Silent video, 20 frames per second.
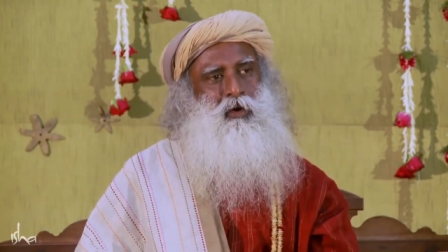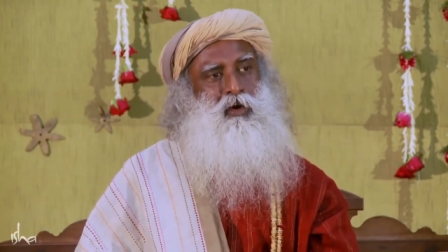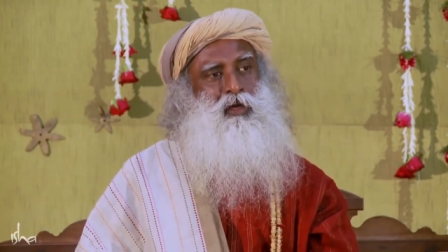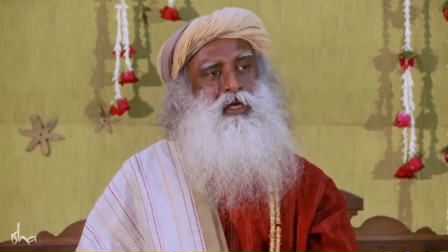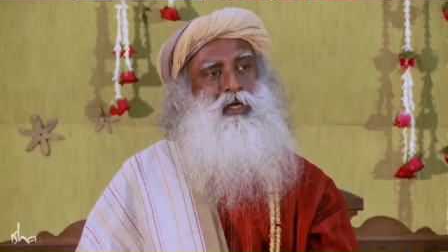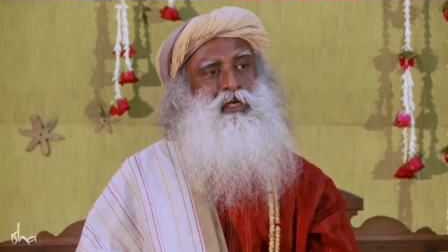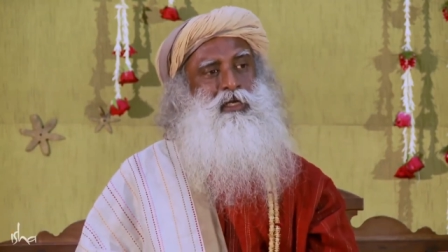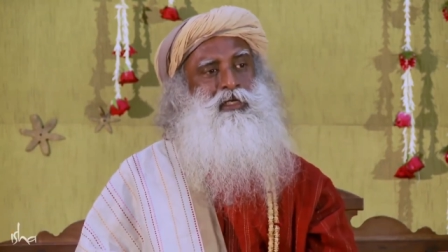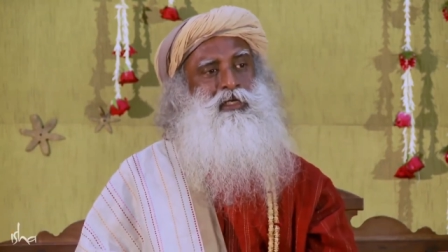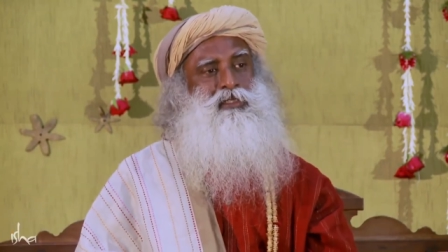
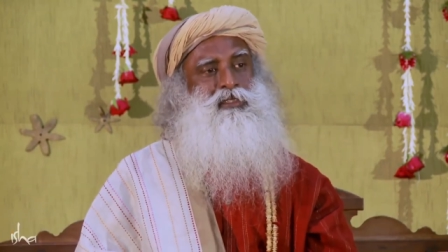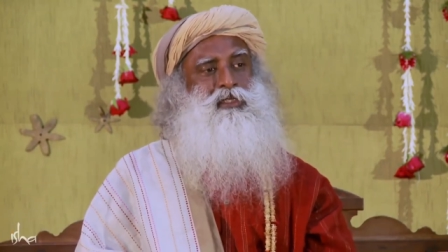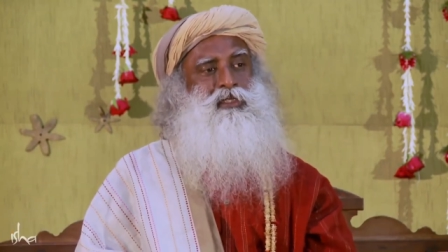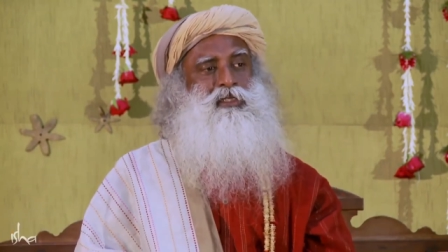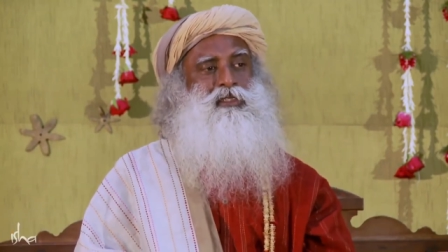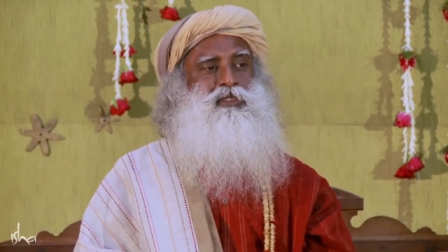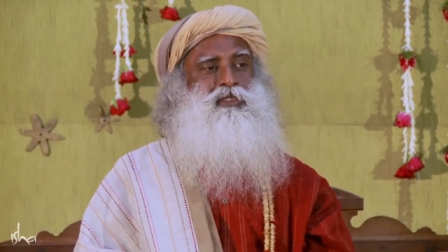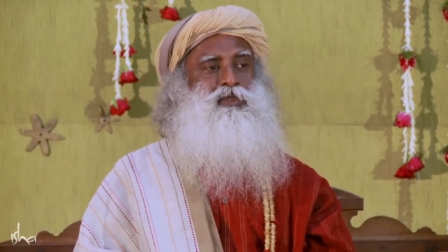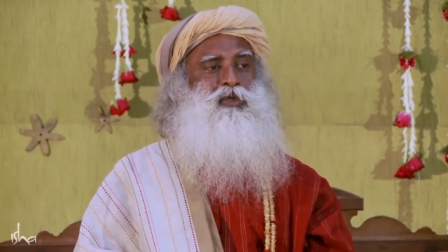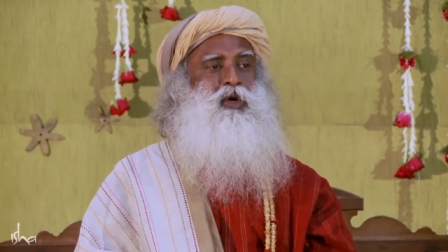Oder
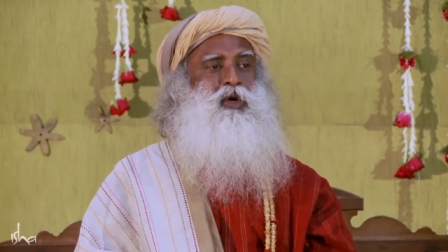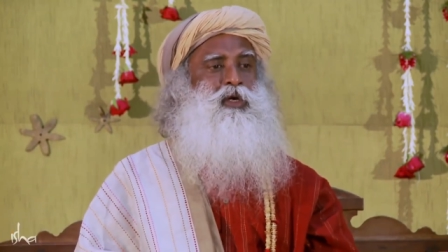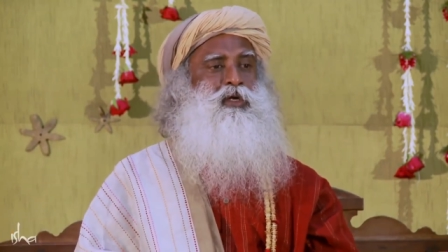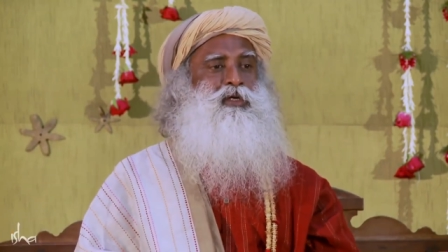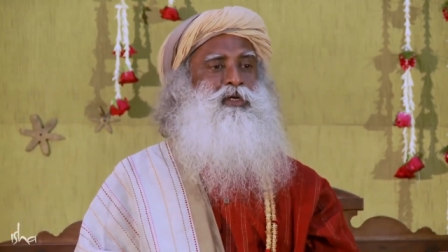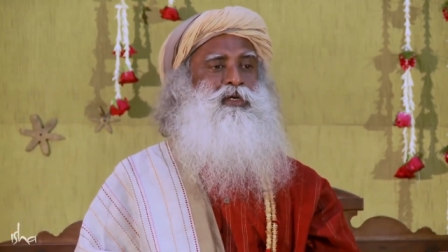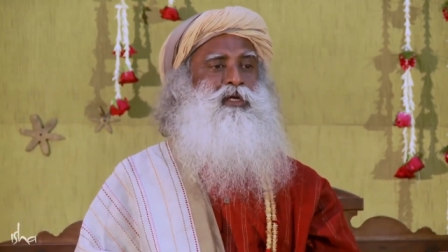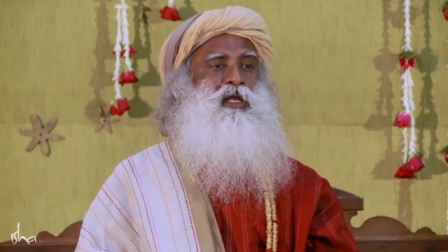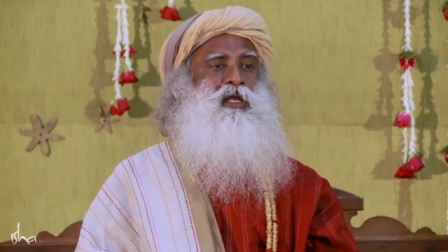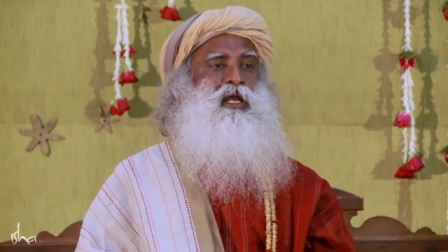zumindest wurde
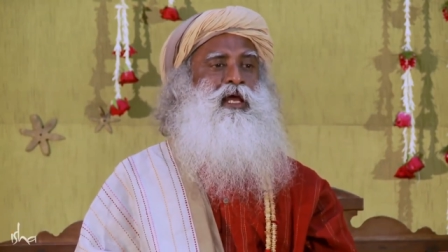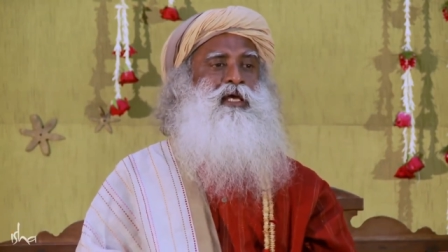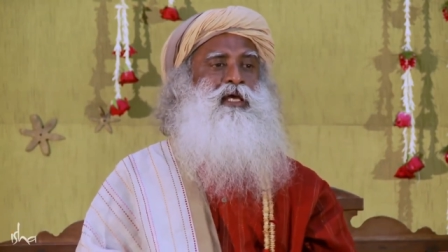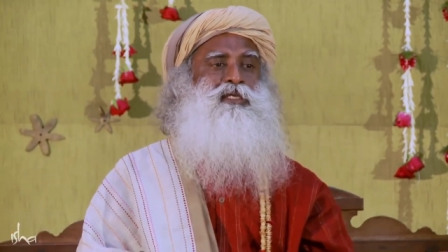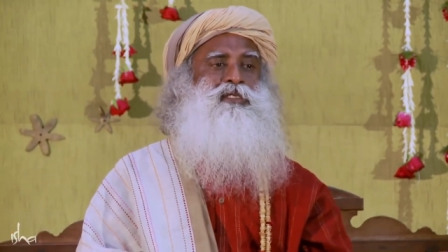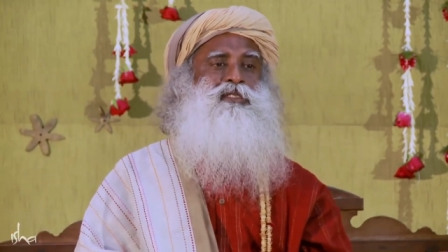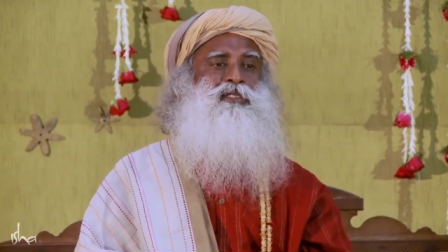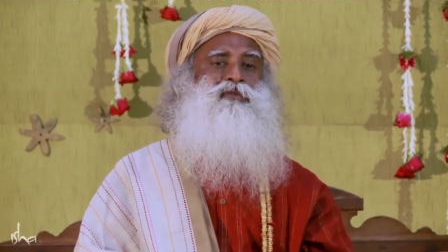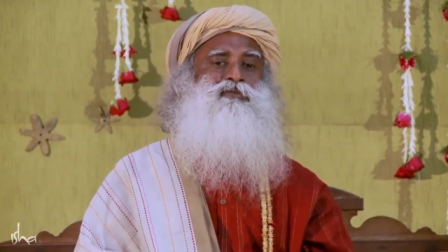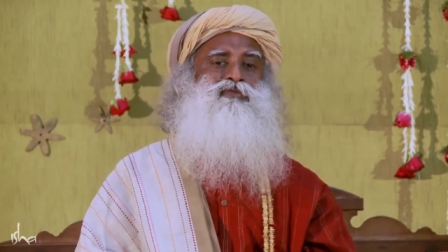nicht die
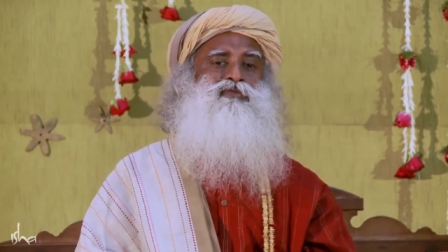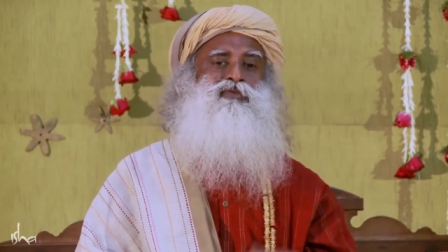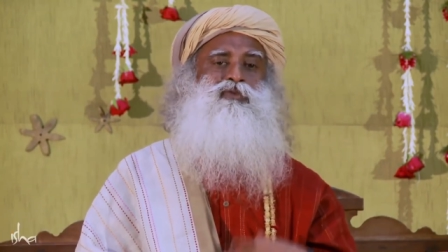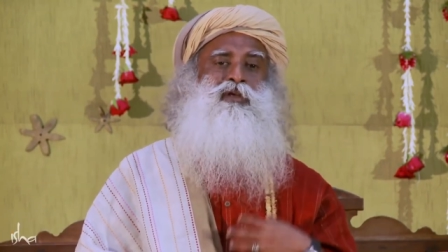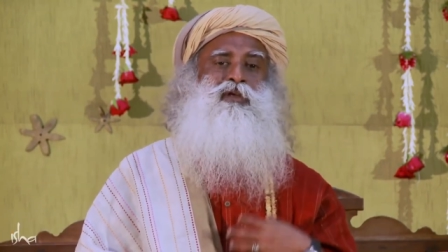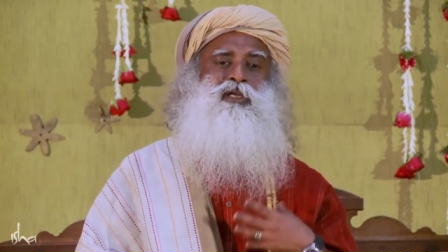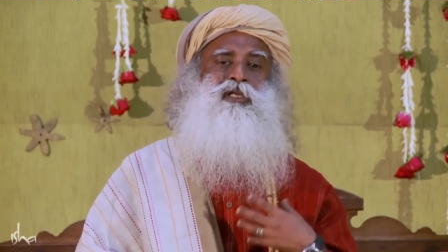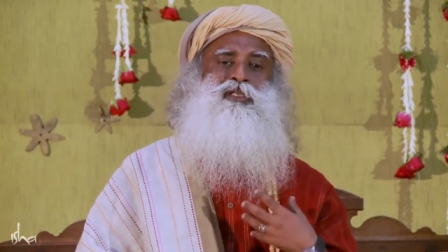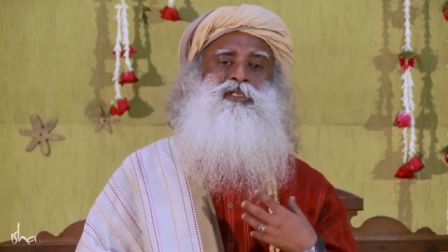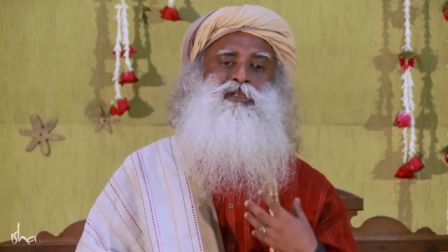Ganzheit
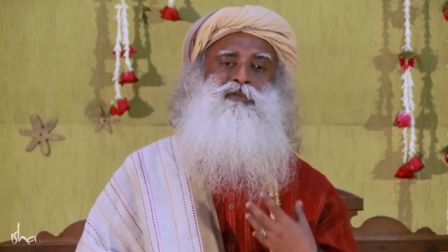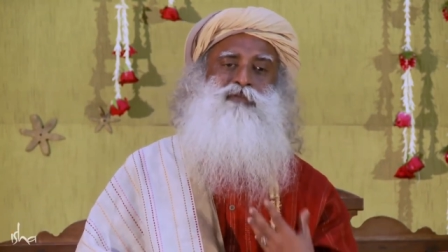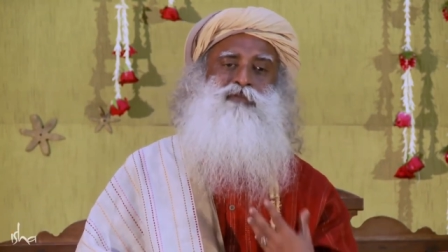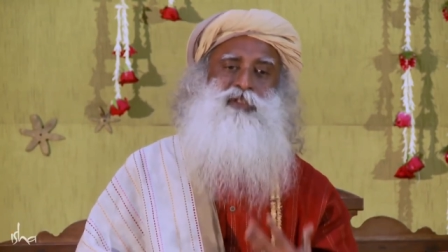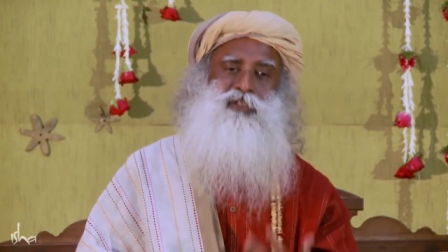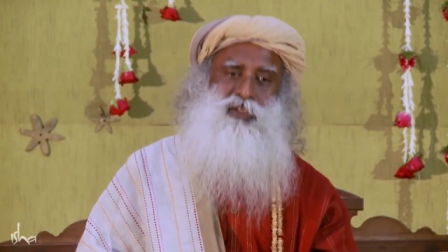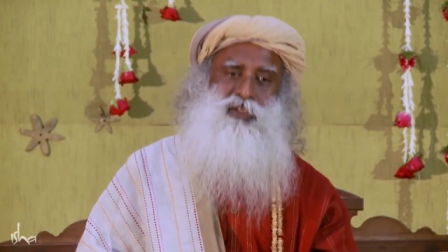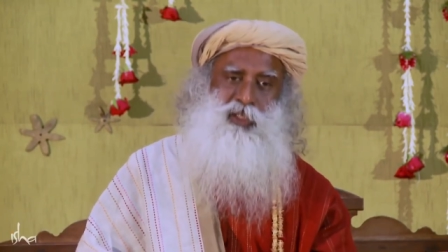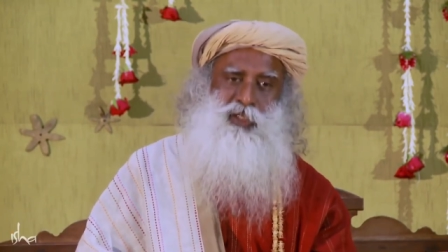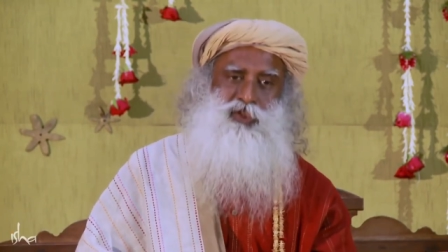seiner Natur
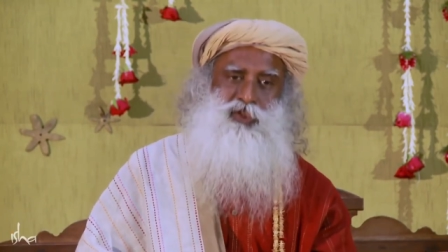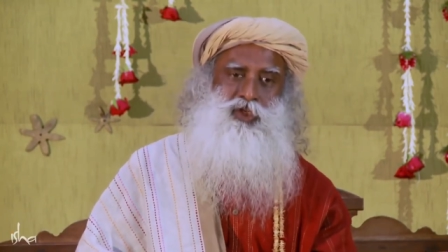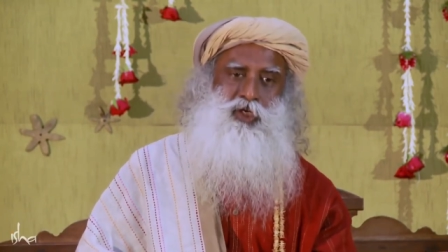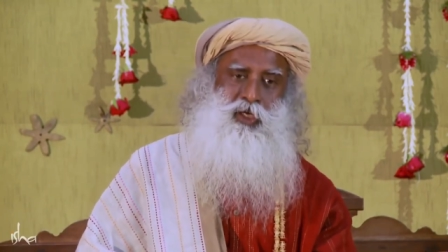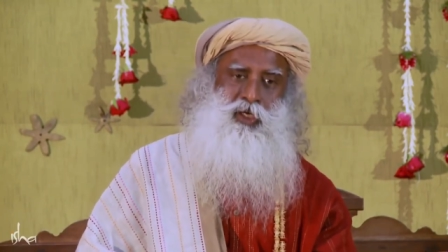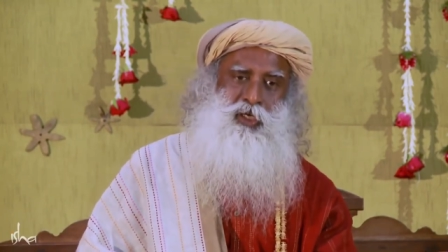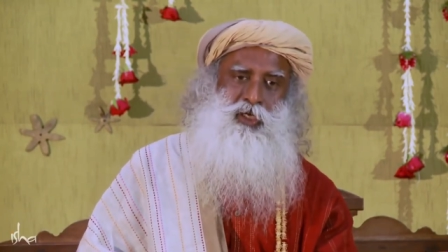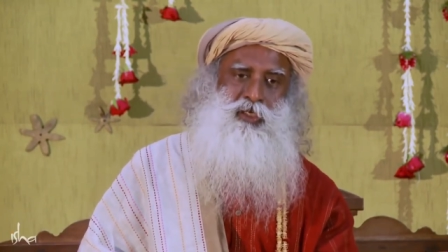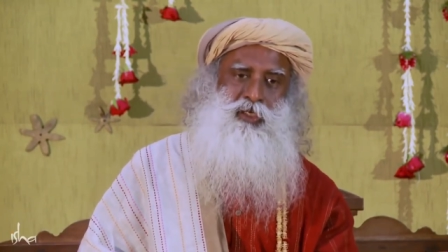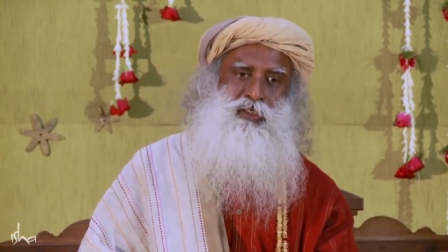erkannt,
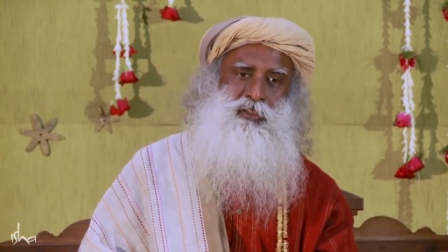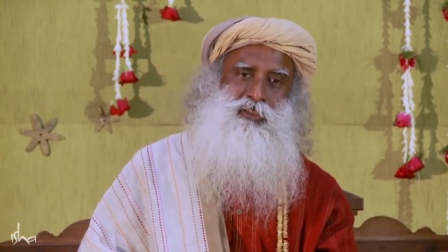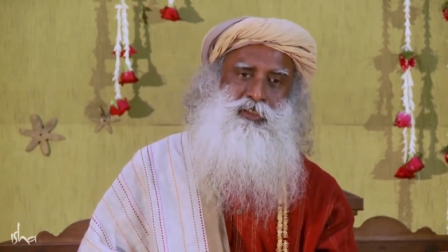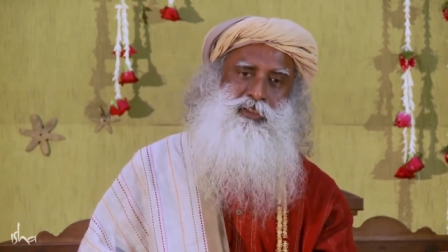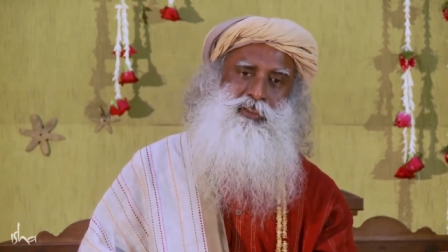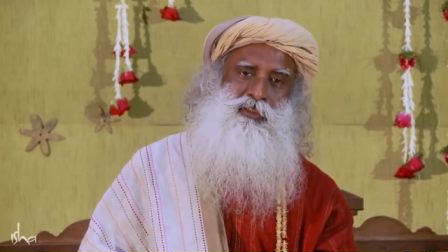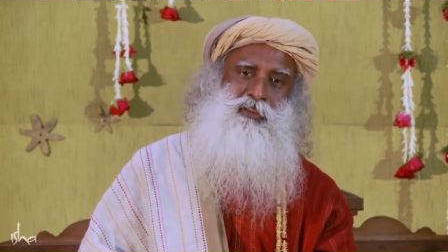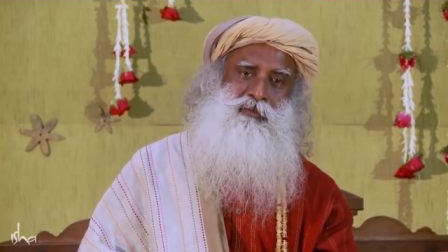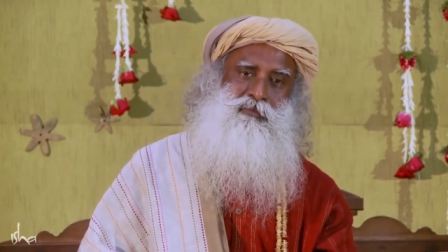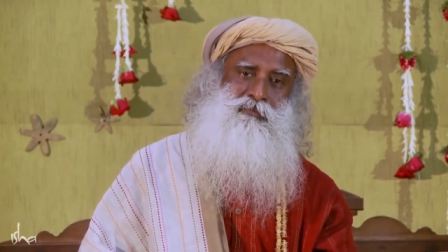nicht wahr?
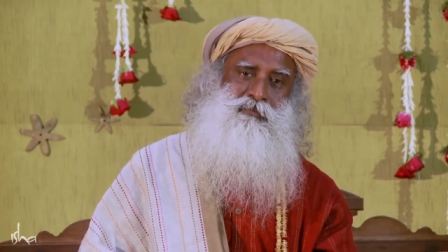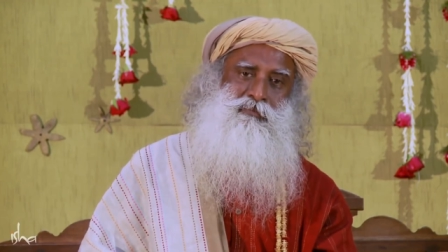